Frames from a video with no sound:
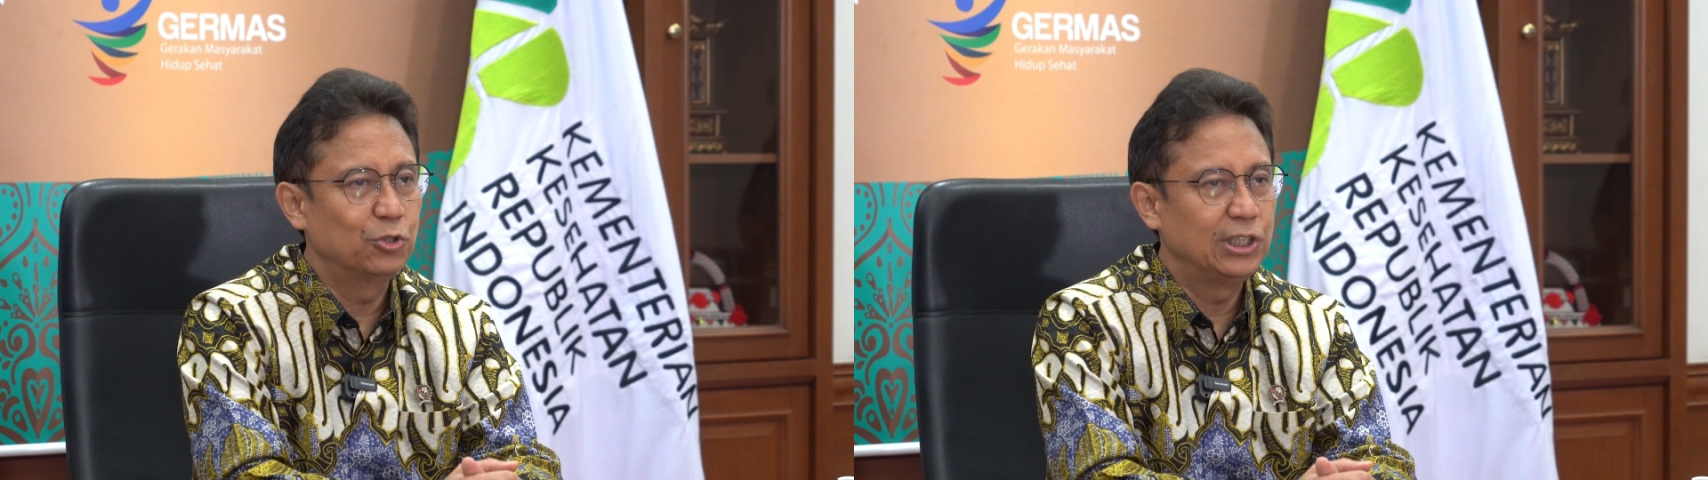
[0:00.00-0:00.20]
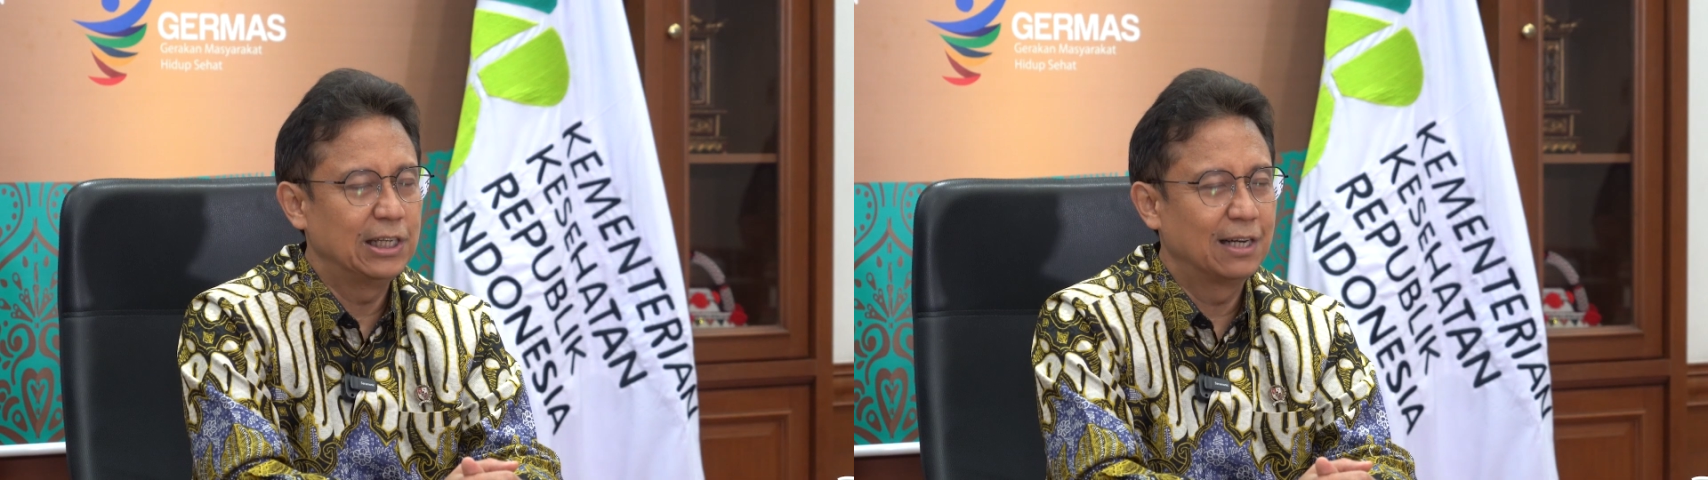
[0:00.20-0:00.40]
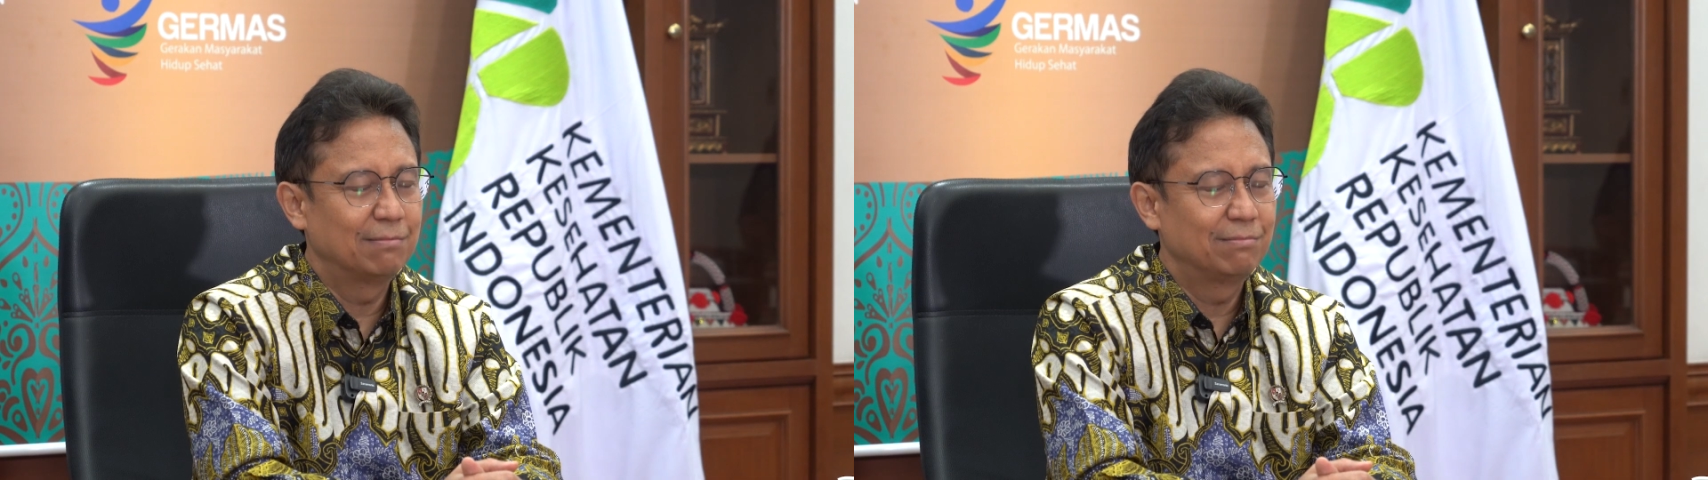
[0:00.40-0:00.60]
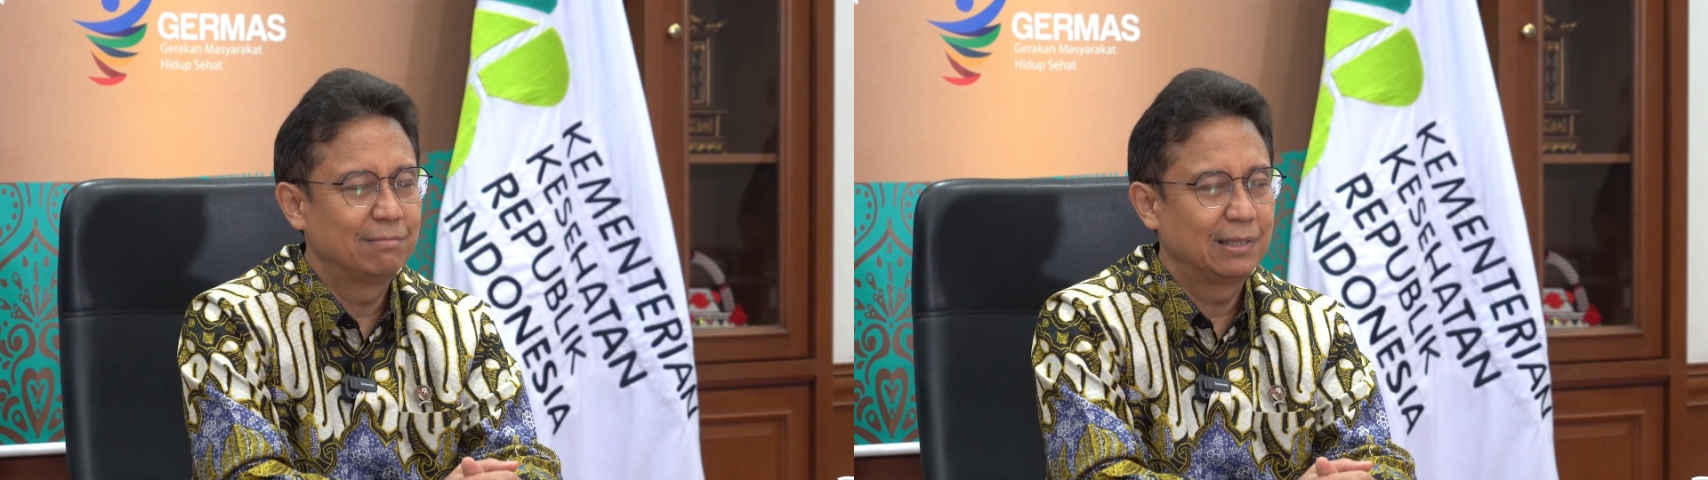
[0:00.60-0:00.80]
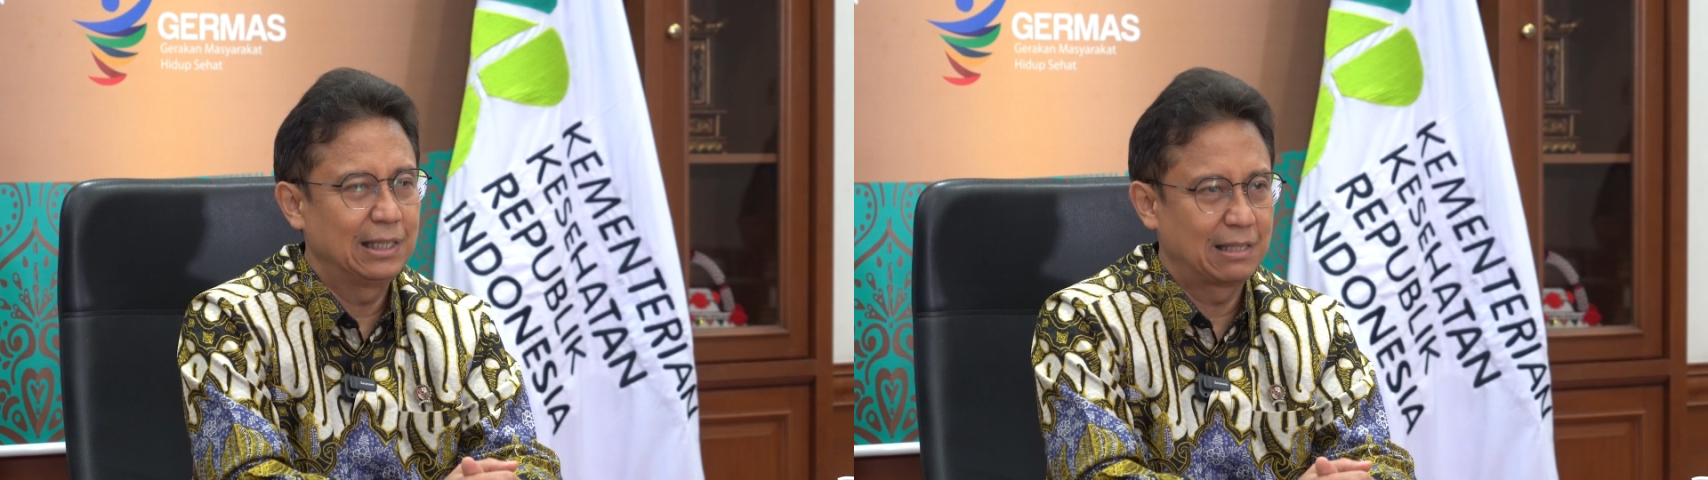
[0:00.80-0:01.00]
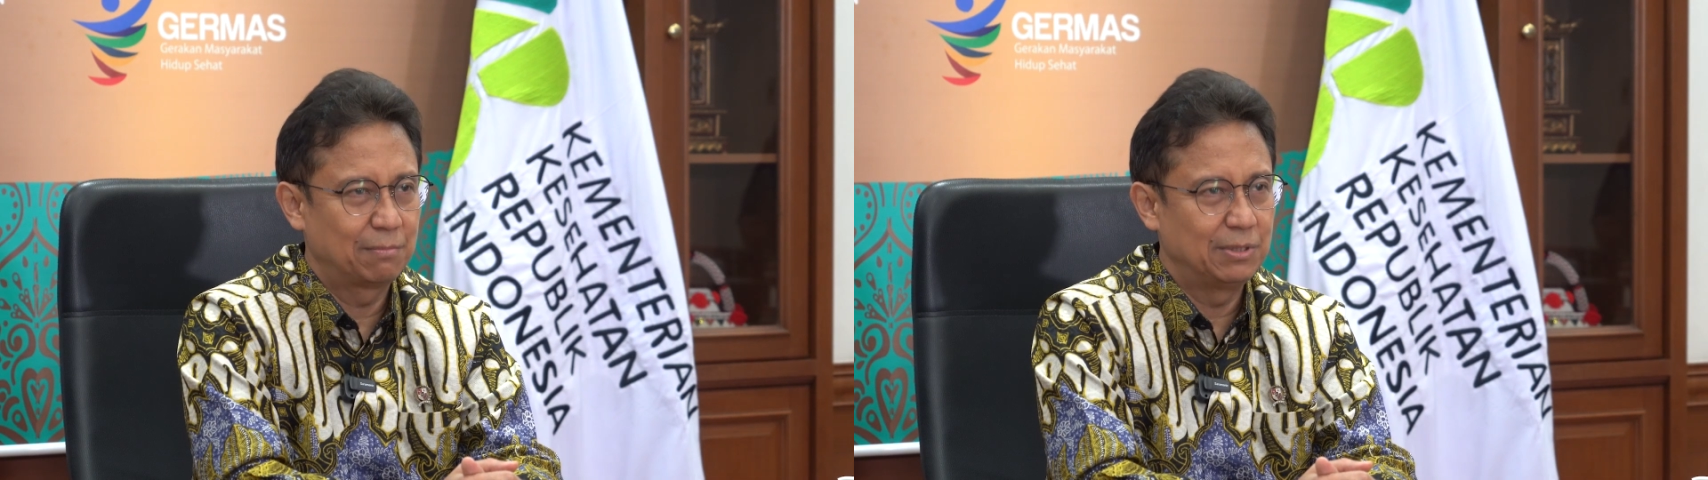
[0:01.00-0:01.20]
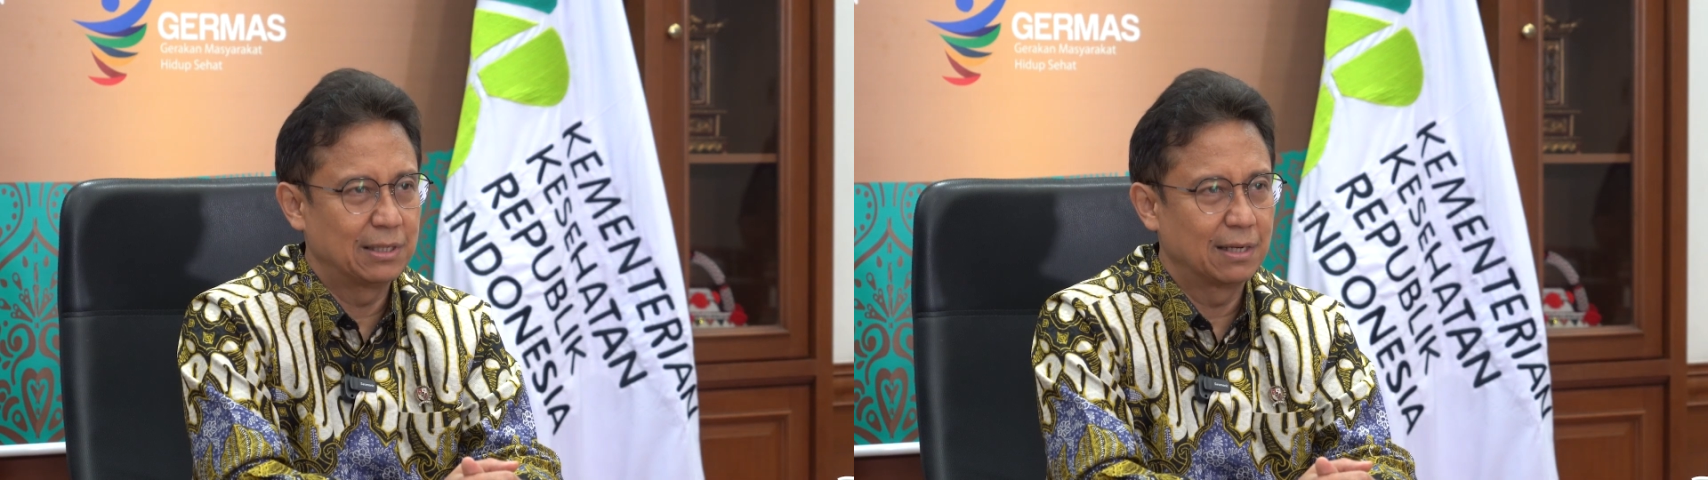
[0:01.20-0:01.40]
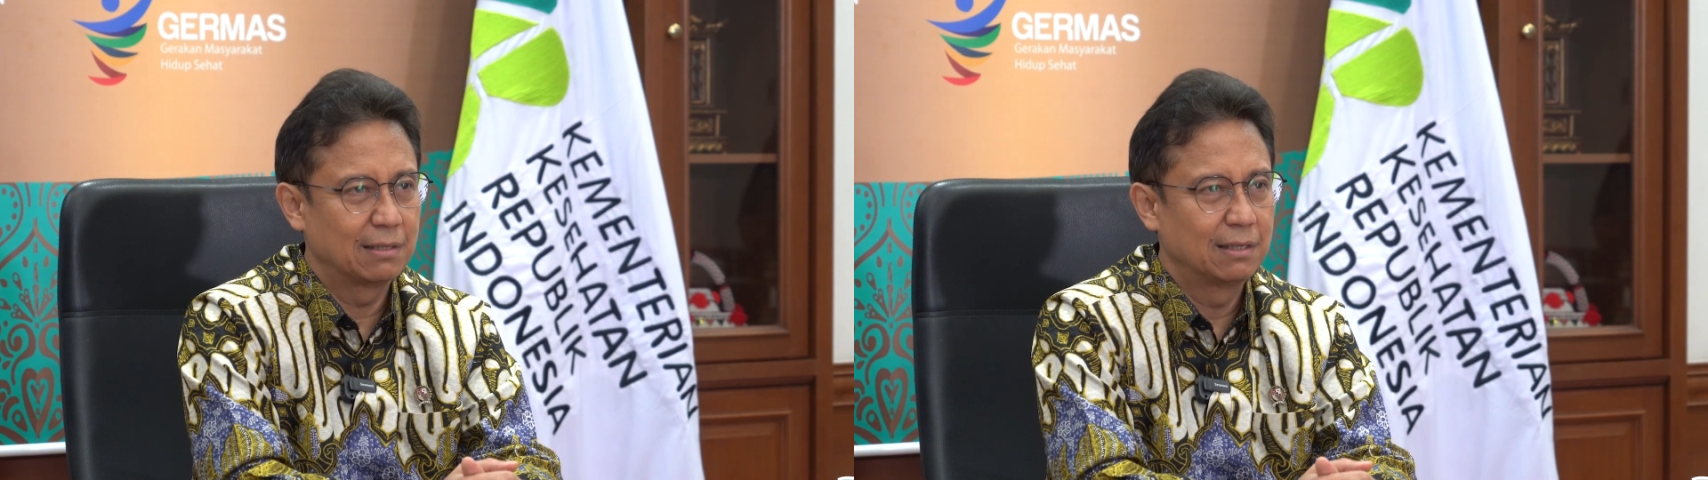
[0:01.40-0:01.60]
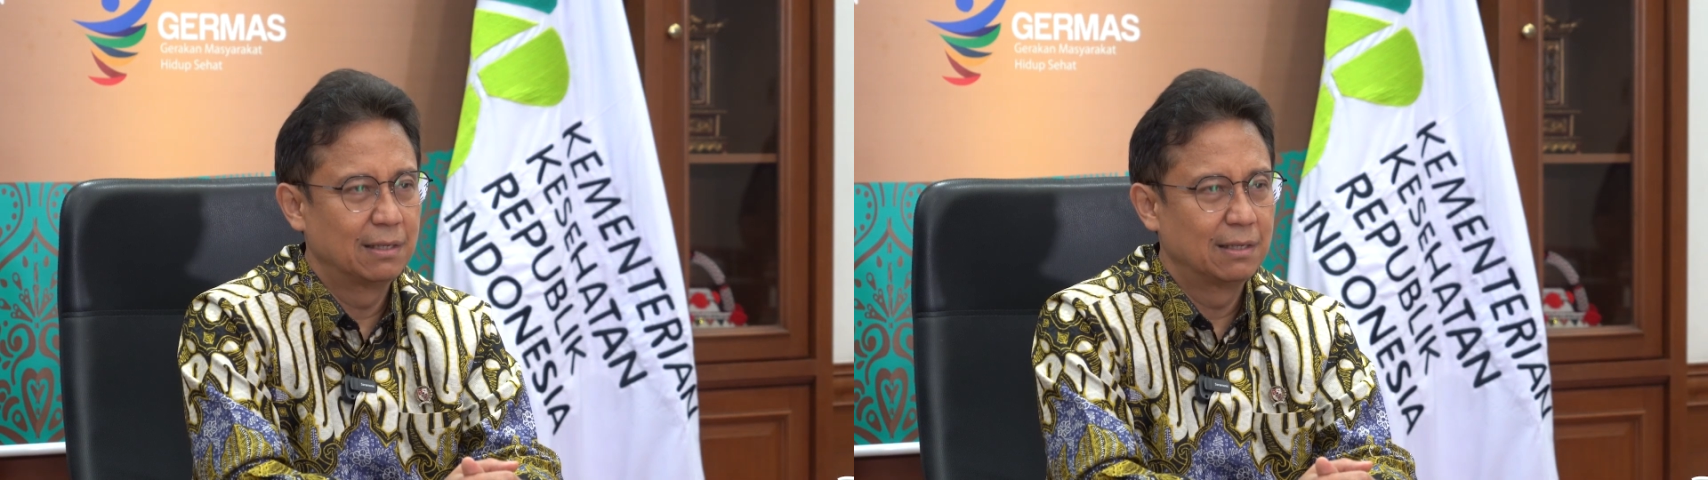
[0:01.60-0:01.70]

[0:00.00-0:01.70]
siap, kita bisa.